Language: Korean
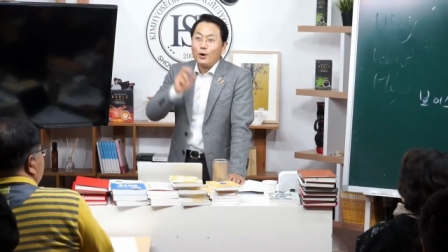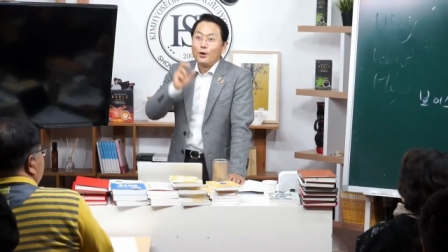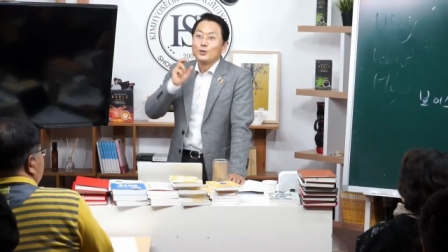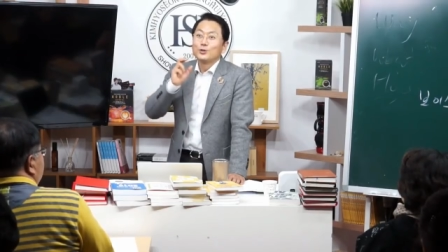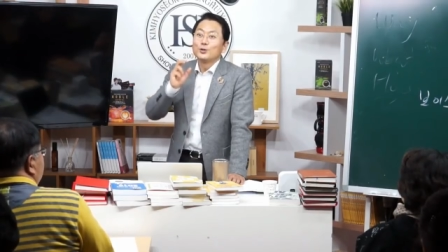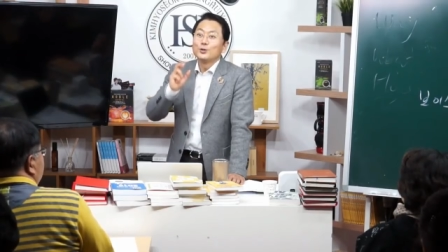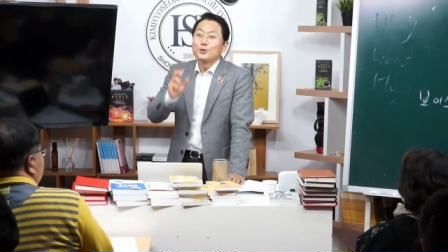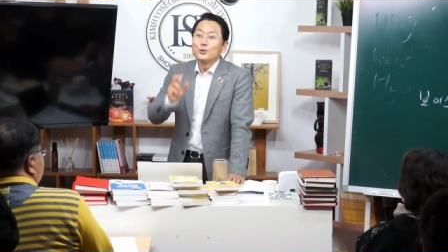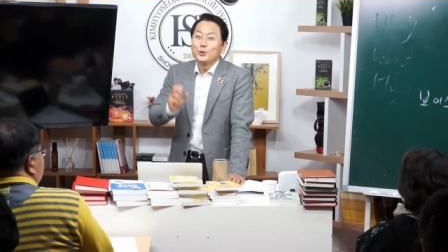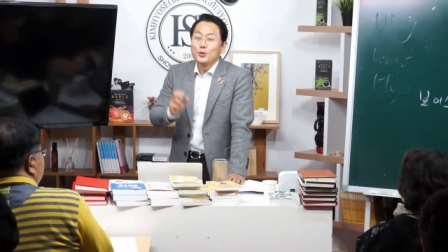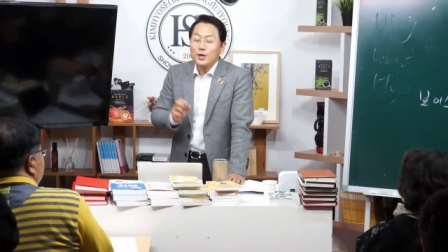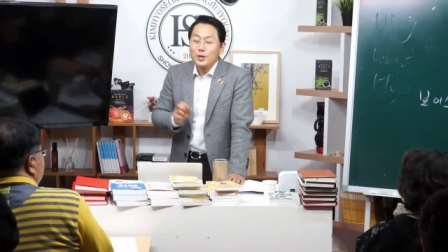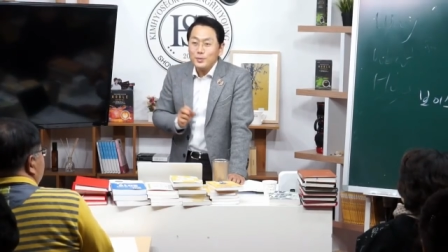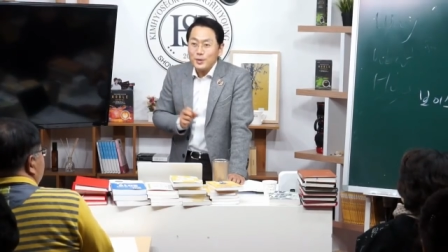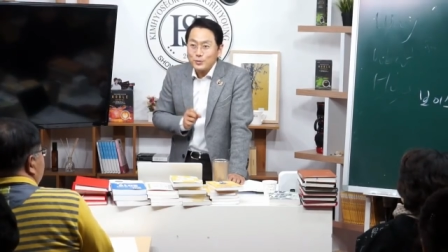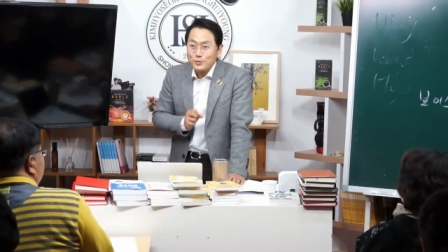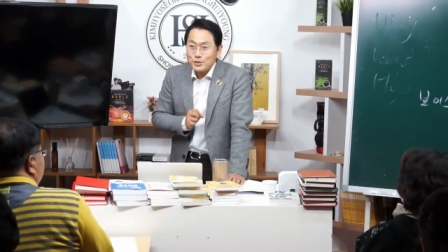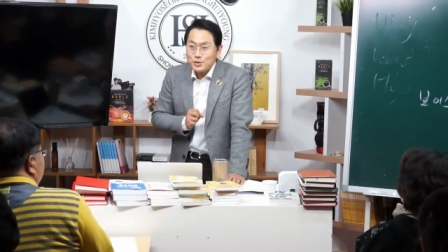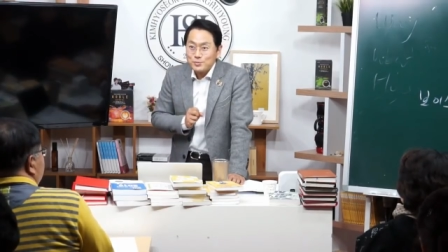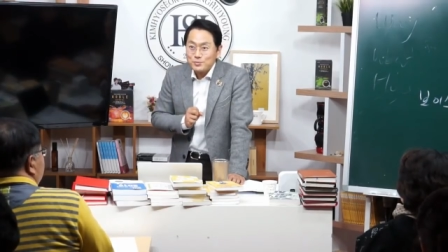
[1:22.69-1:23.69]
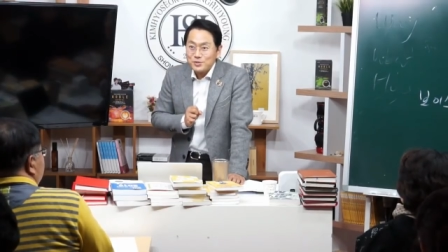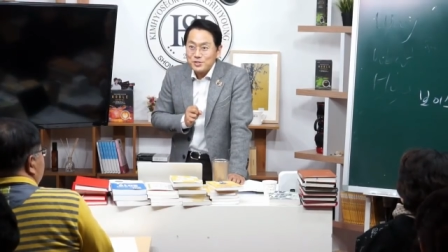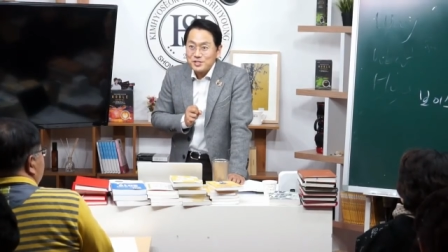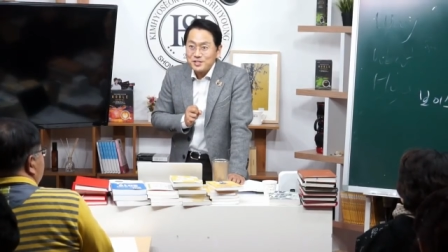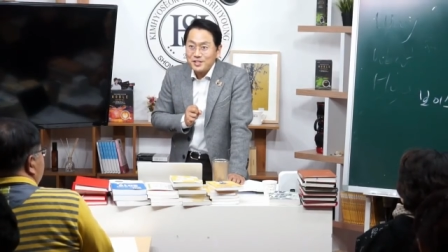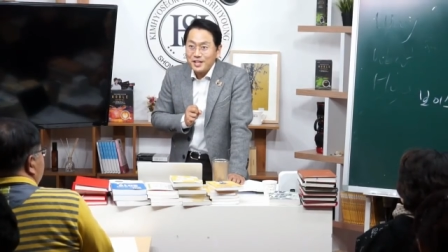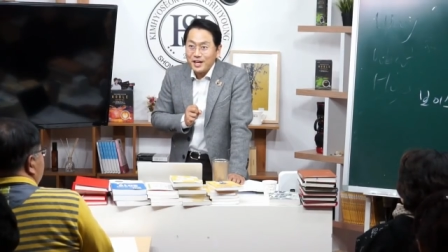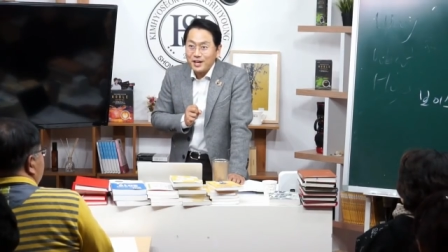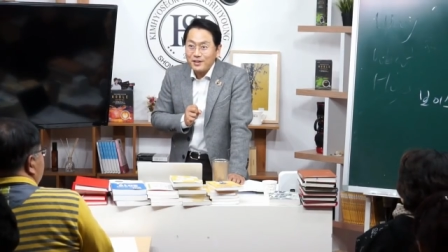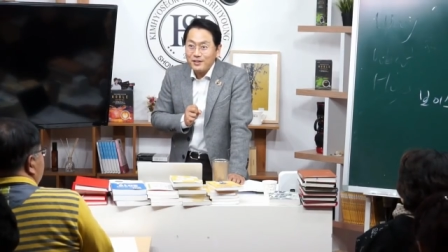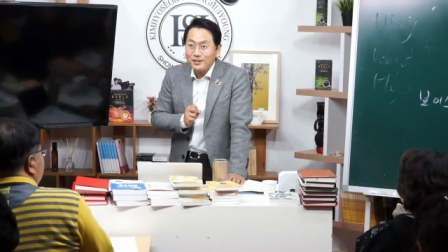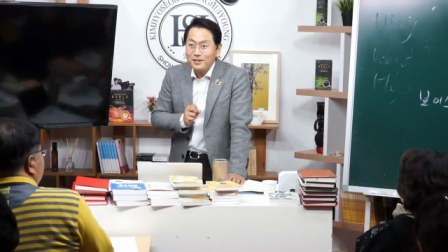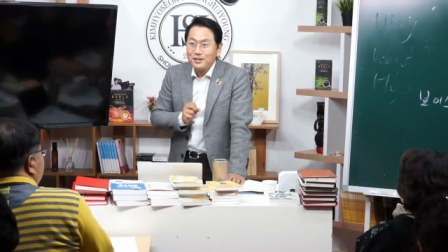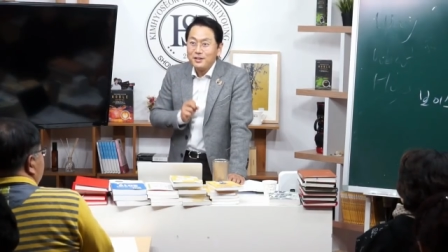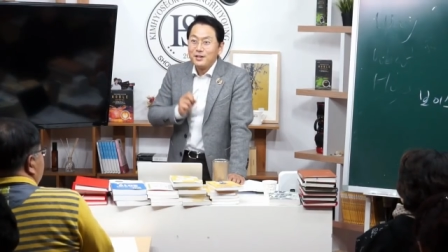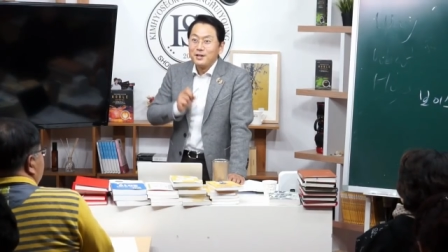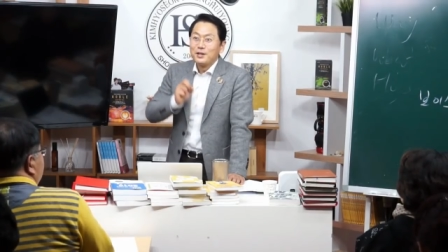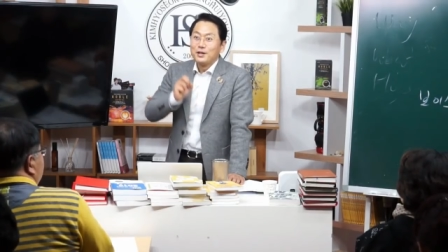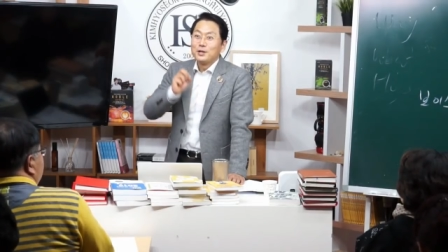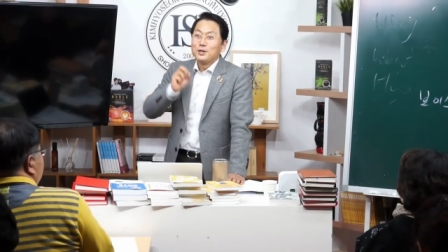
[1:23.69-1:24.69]
어떤 요리를 배우고 싶으신데요?
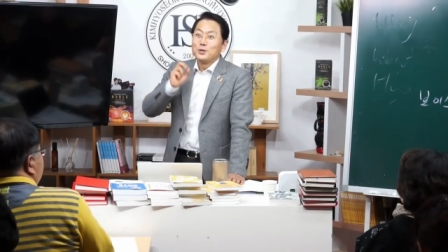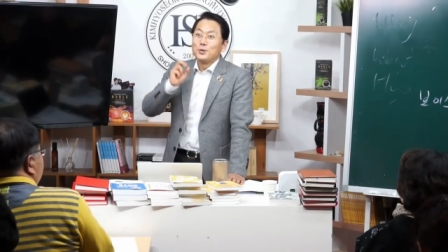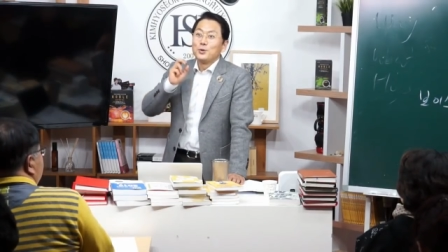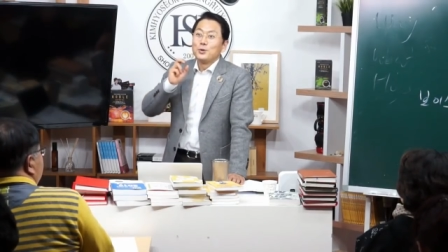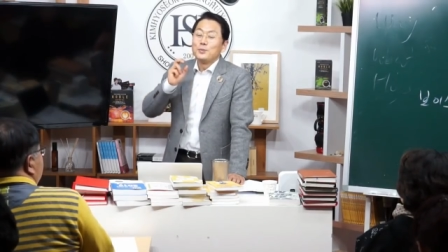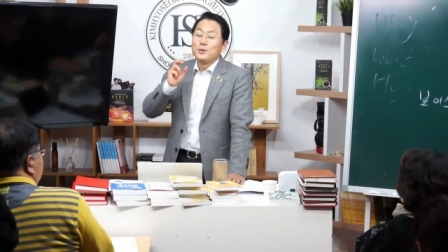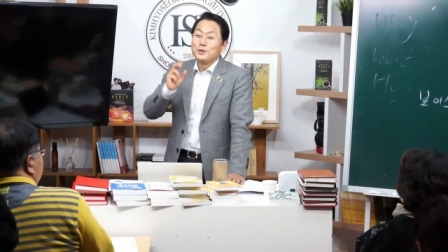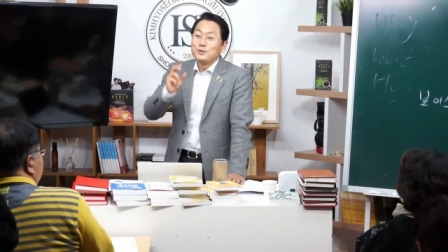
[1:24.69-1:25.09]
음. 요리